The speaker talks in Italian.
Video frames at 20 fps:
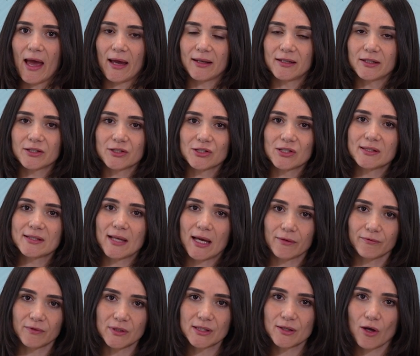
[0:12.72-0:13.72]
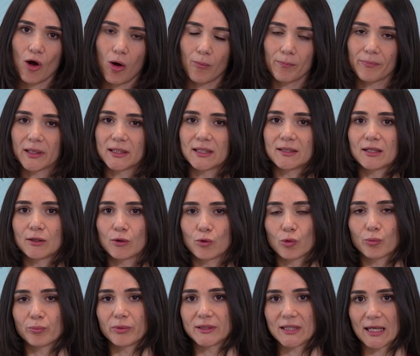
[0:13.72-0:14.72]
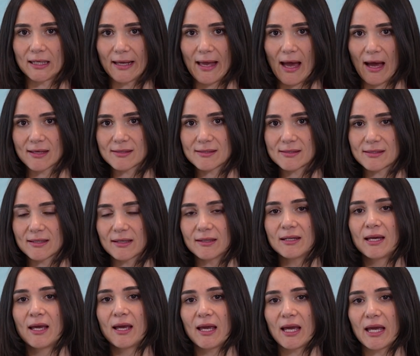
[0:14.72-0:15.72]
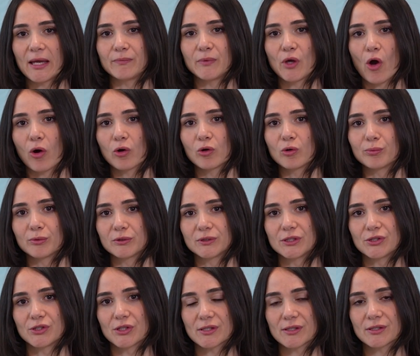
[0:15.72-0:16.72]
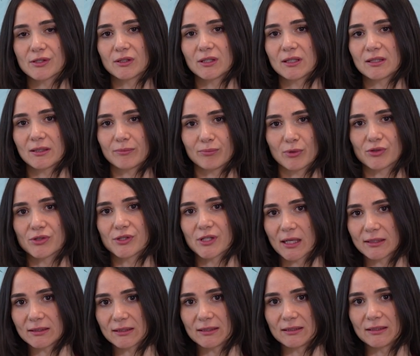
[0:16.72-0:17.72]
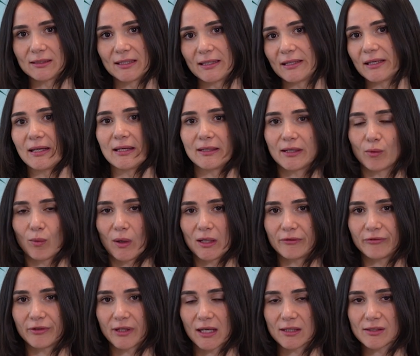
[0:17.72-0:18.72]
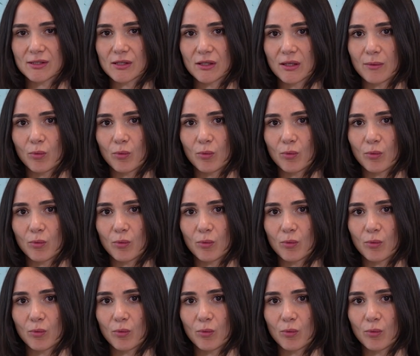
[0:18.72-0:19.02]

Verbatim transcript: Energy Service Company del gruppo Italgas e mi occupo di gestione dei progetti di riqualificazione